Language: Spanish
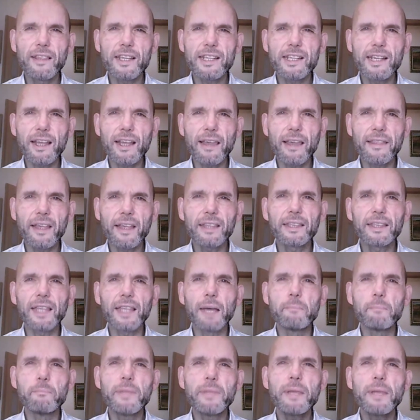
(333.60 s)
deseada,
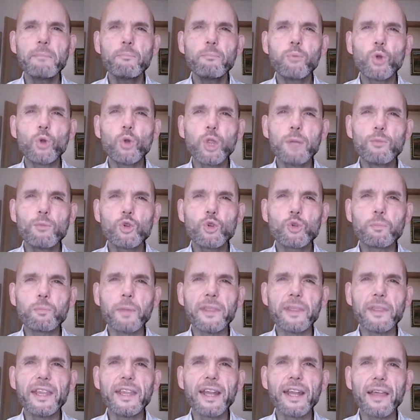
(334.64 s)
también podemos
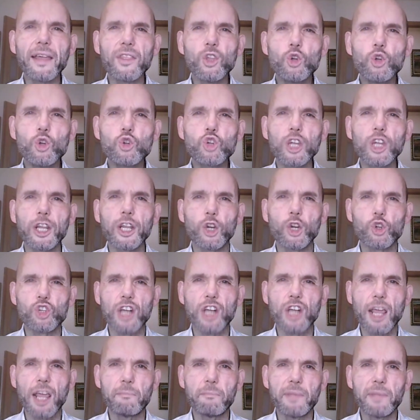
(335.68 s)
pedir a Dios que nos
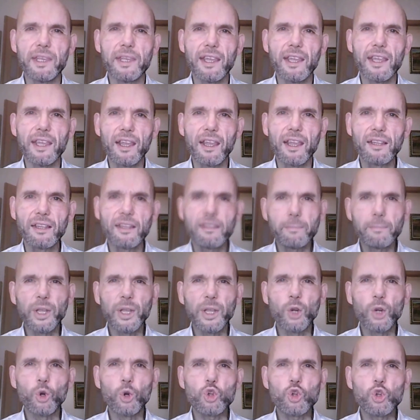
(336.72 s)
la envíe,
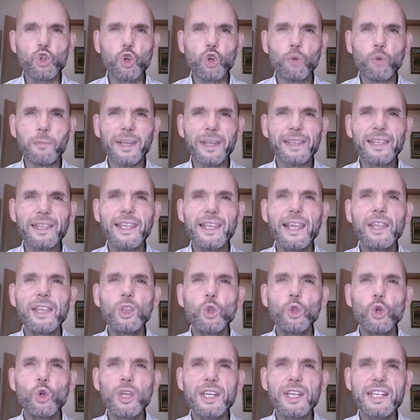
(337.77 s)
pero
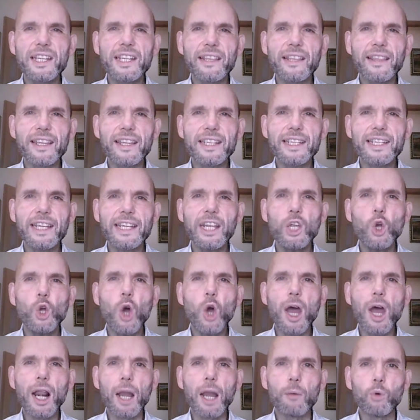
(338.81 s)
sometiendo ese deseo
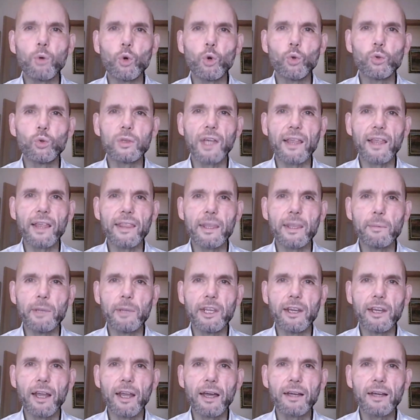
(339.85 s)
a la voluntad
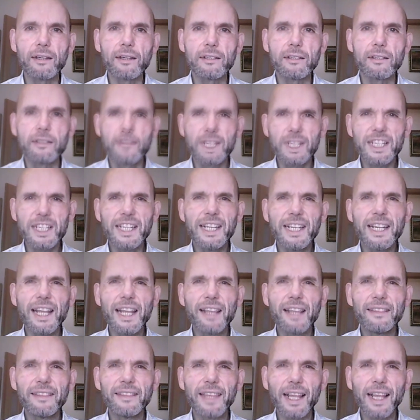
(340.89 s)
divina, sin
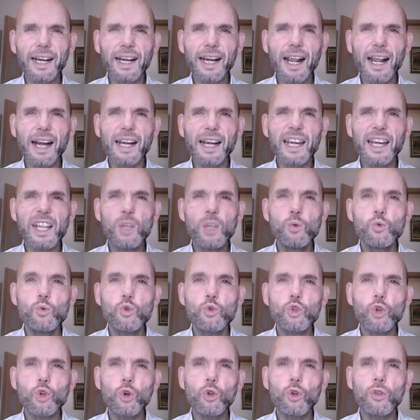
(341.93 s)
enterrar ni un
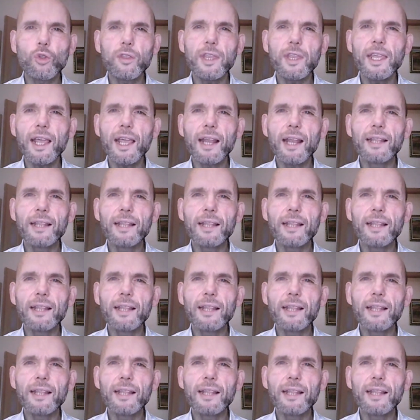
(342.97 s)
solo día